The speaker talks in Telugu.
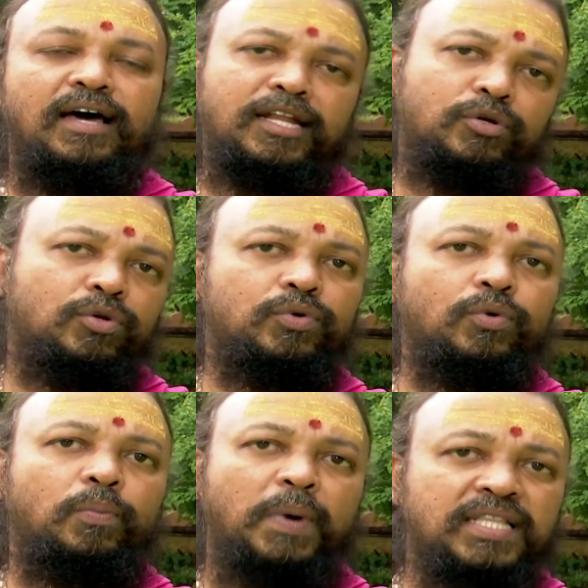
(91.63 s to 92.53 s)
అనే గురువు
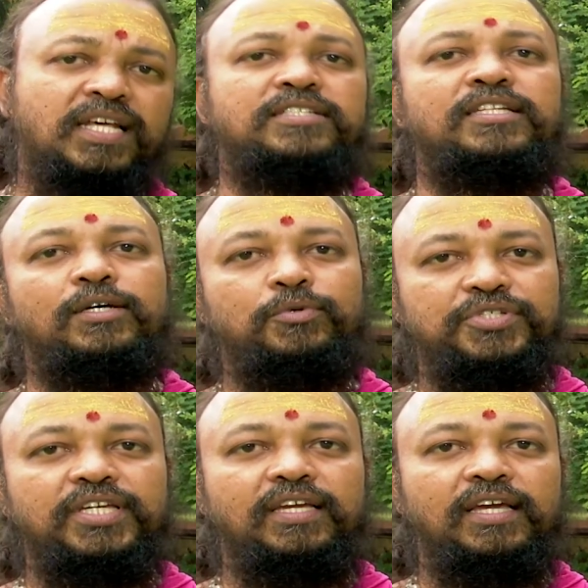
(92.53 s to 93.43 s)
పాదాల చెంత
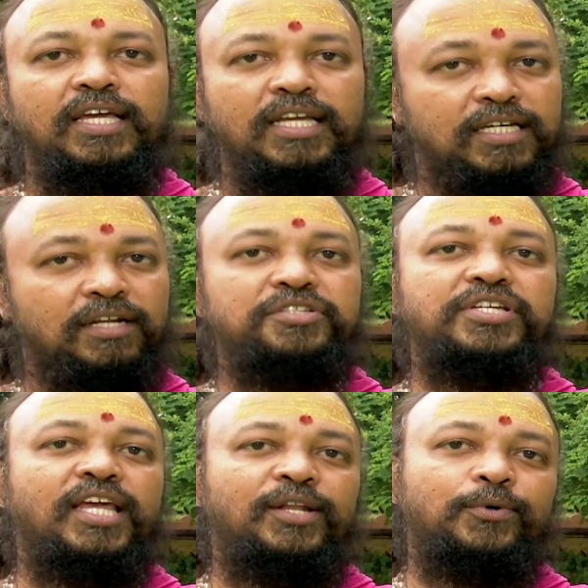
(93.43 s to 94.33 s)
ఉంచి ఇక నుంచి
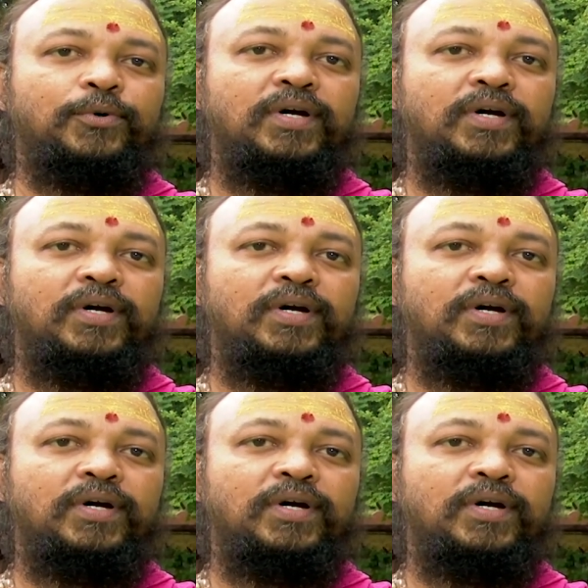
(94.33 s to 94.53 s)
నేను